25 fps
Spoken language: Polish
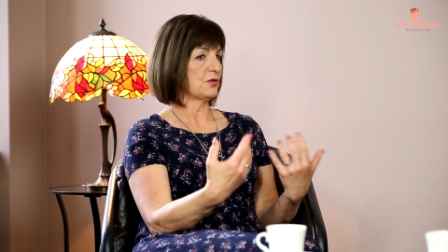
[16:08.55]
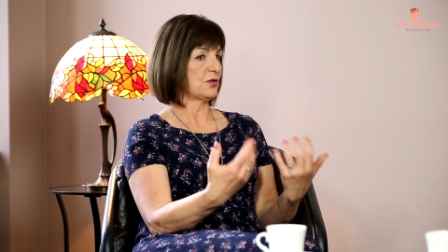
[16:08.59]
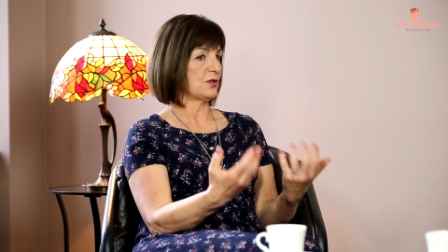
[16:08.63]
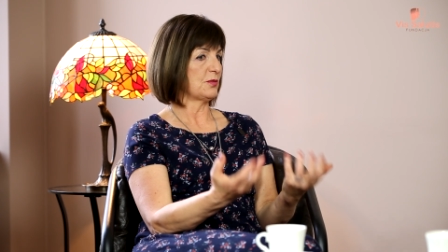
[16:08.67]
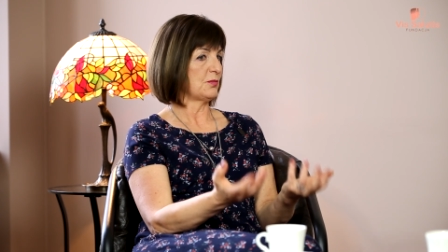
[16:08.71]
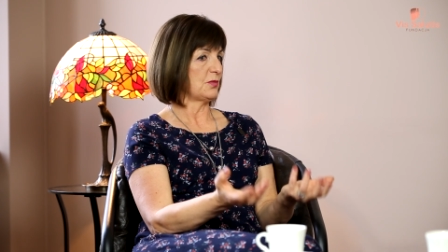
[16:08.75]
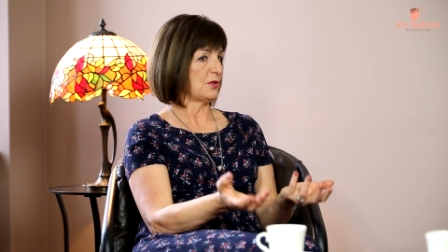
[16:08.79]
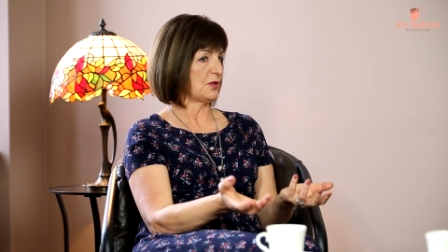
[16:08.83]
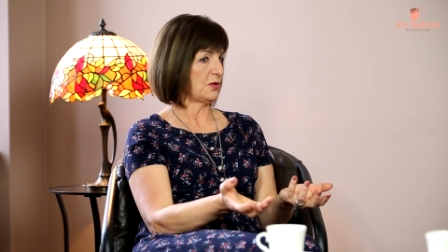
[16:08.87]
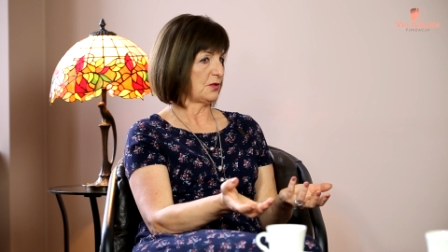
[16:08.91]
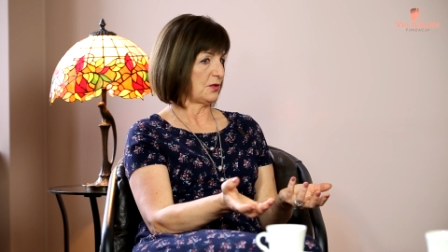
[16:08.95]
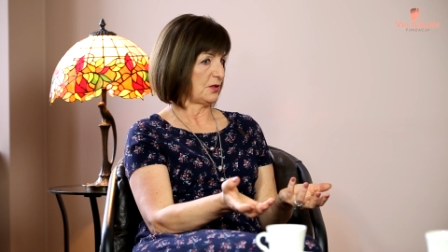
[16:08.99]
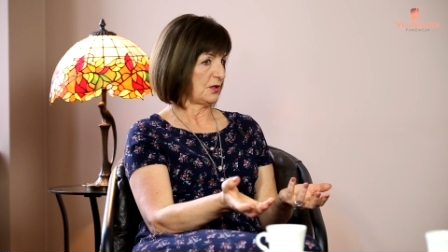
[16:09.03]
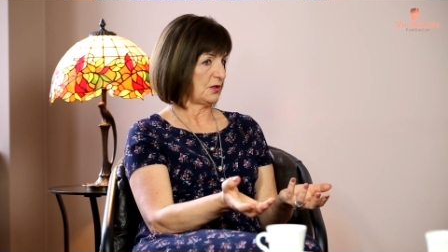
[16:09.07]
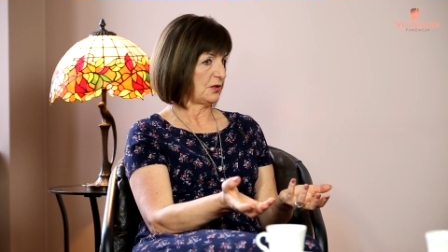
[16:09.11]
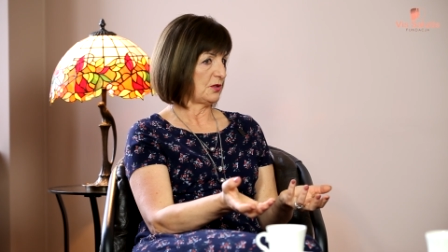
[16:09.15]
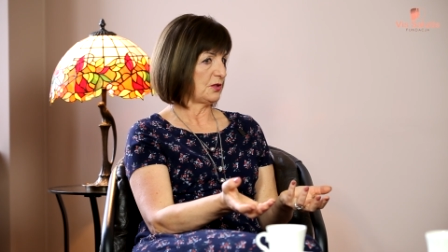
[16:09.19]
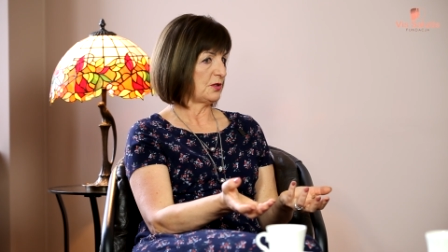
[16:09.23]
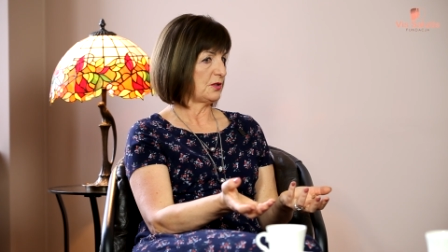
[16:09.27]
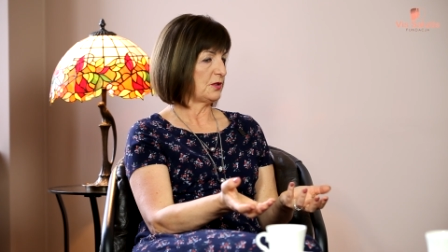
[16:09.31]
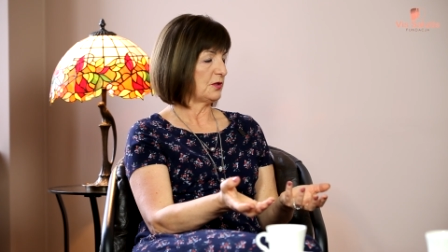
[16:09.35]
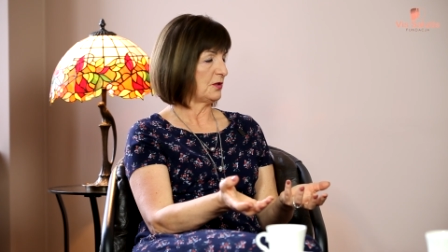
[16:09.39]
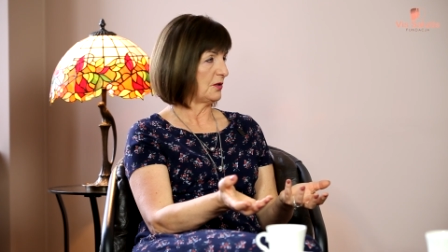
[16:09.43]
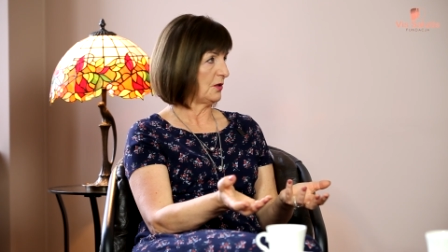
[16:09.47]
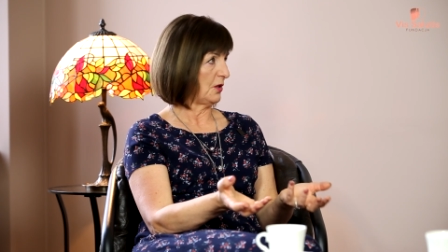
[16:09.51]
żeby
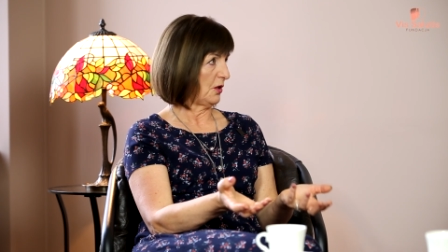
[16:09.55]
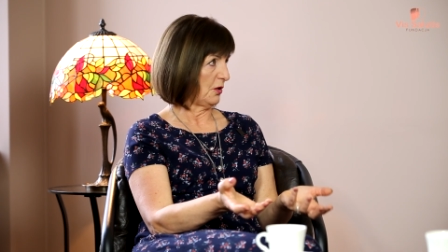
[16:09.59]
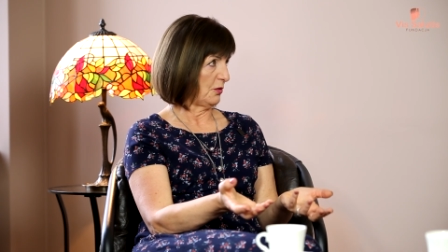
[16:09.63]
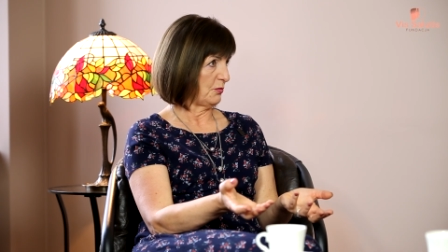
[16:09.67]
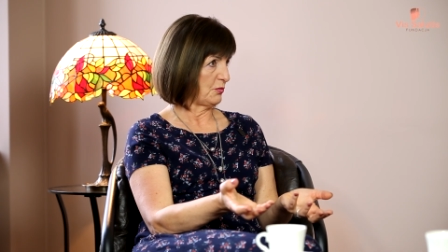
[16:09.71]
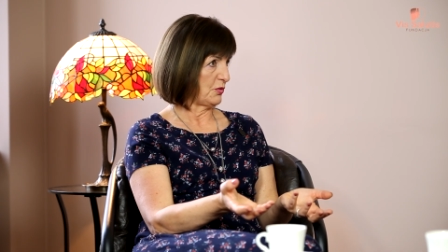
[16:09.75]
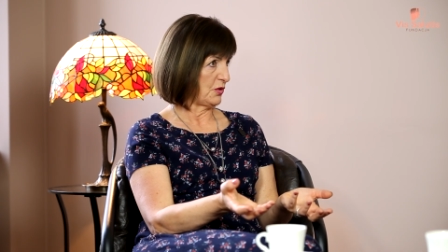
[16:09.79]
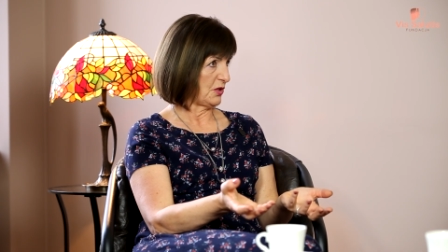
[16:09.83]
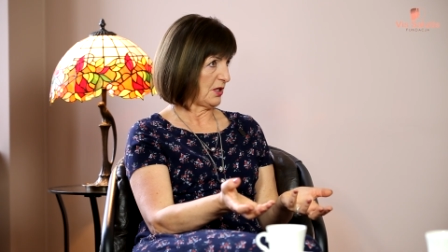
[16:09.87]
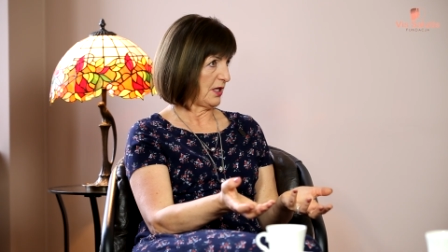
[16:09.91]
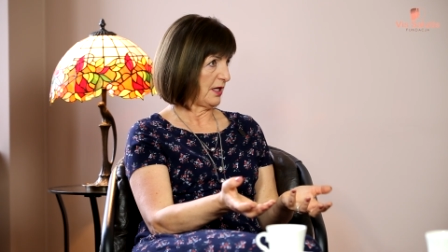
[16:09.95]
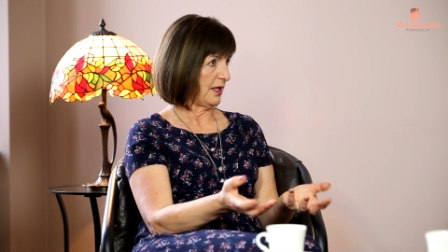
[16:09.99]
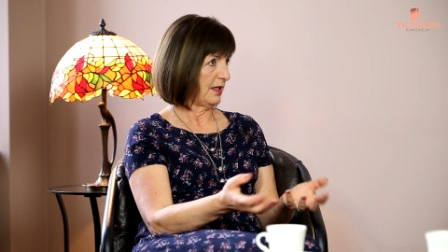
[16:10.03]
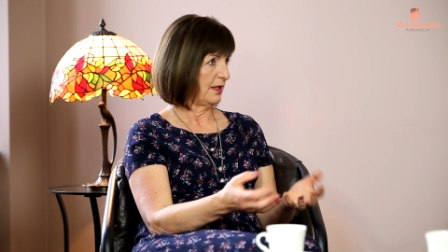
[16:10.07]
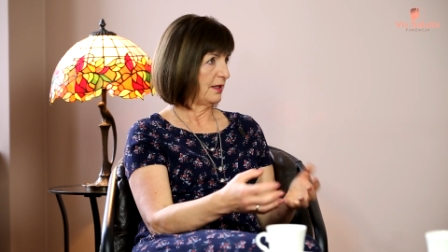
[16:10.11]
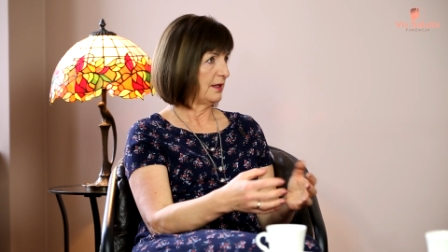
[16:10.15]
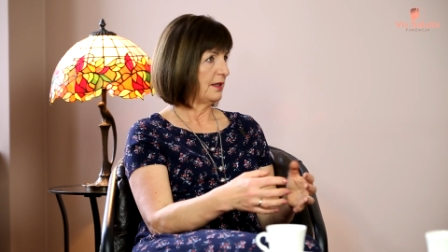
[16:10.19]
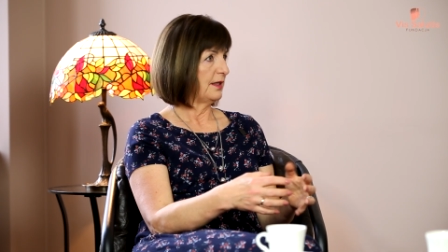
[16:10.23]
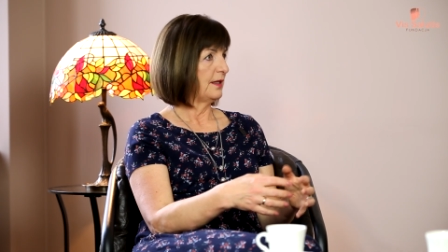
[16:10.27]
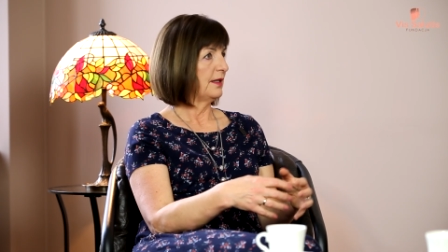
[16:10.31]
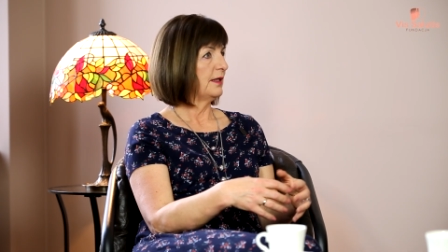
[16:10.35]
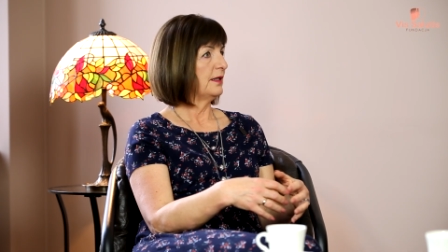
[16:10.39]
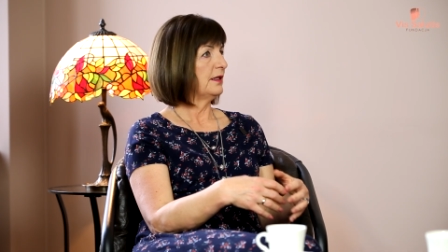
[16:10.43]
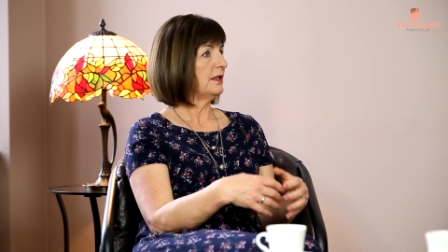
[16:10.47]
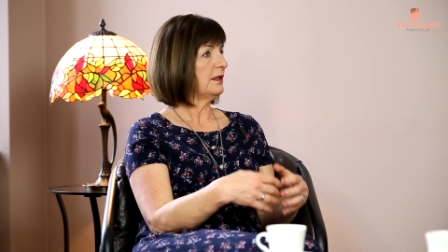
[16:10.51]
żyć dobrze,
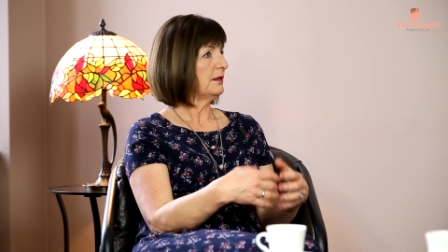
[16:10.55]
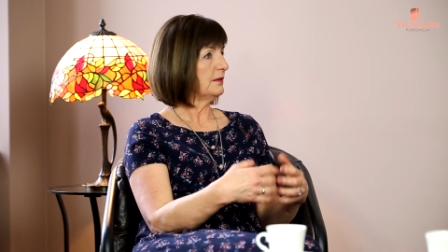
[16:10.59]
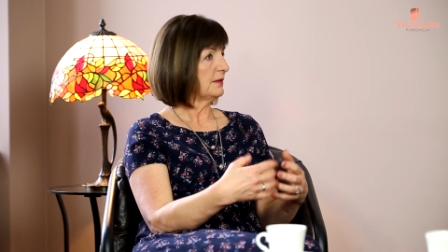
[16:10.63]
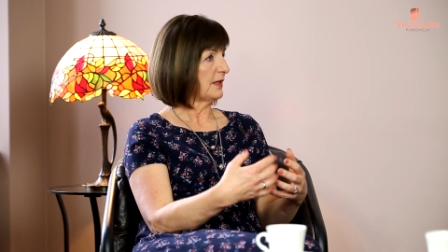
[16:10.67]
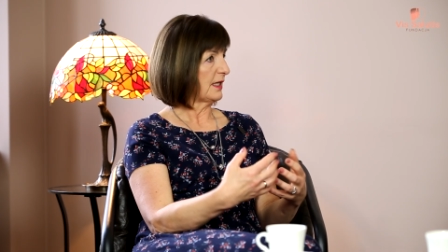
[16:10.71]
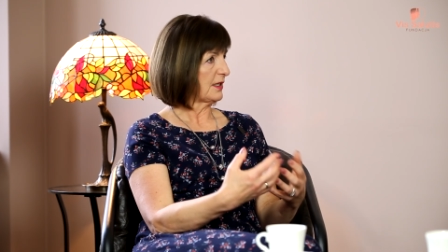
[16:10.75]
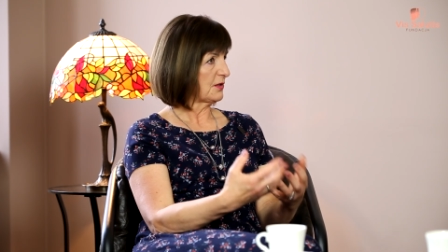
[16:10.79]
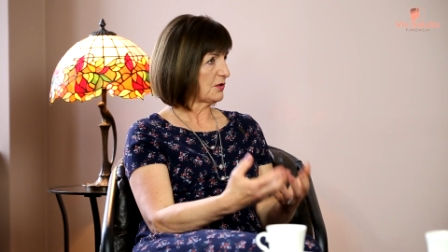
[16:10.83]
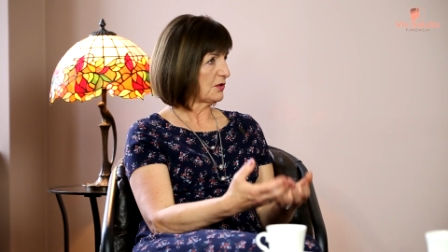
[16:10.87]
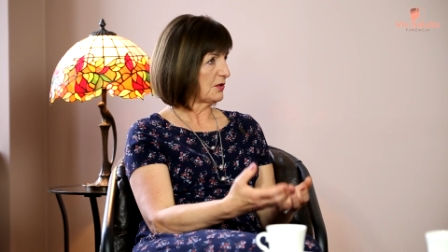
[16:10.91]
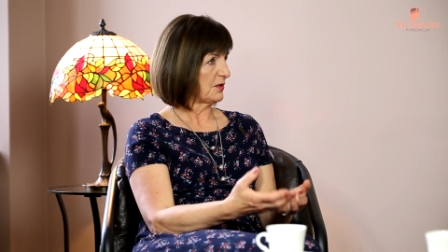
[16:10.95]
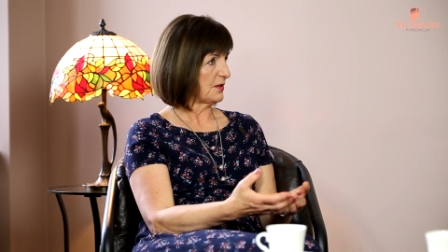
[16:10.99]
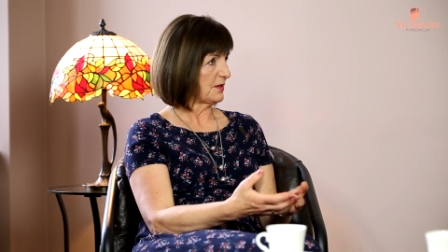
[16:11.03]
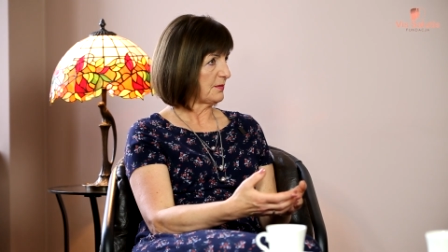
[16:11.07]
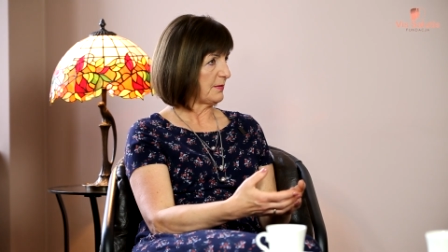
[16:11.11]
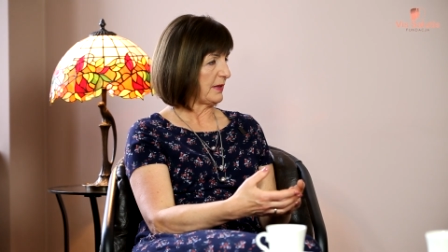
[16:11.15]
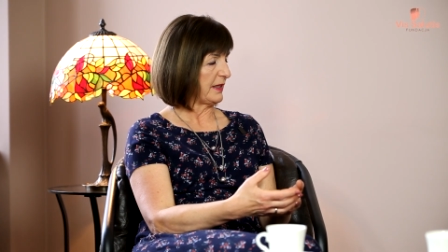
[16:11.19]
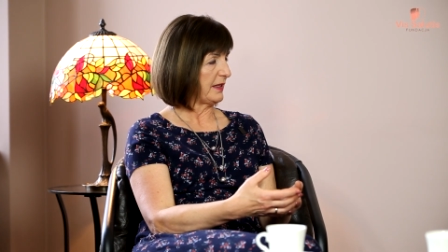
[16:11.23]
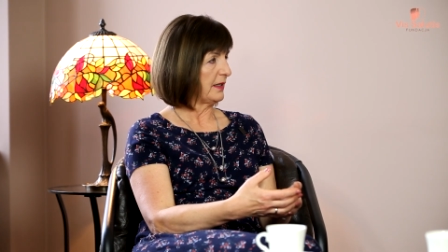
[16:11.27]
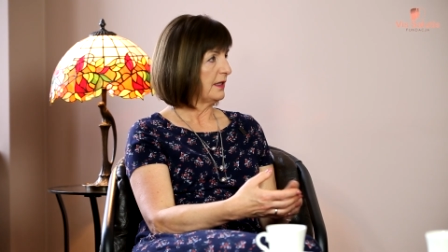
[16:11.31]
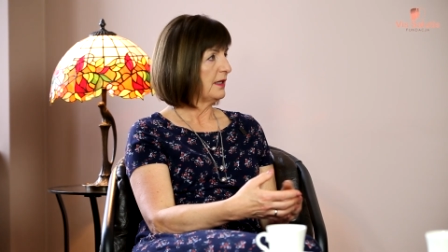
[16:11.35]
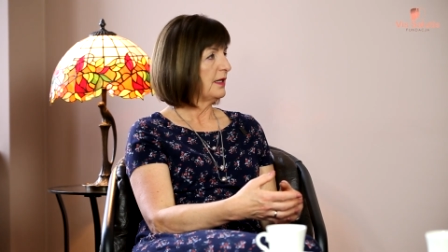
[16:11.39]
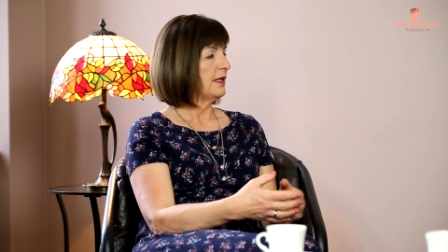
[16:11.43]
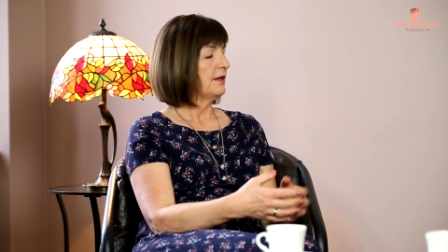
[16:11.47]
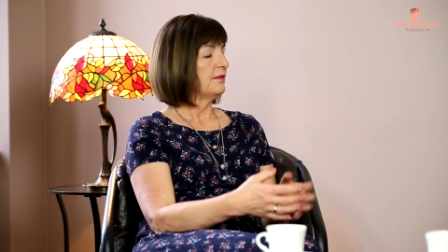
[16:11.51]
także do
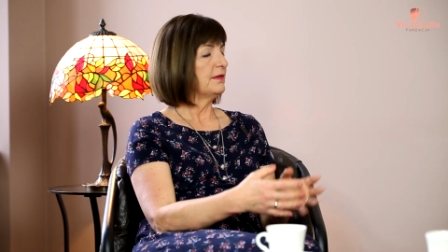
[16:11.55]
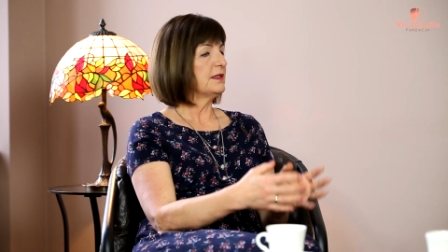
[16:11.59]
zmiany.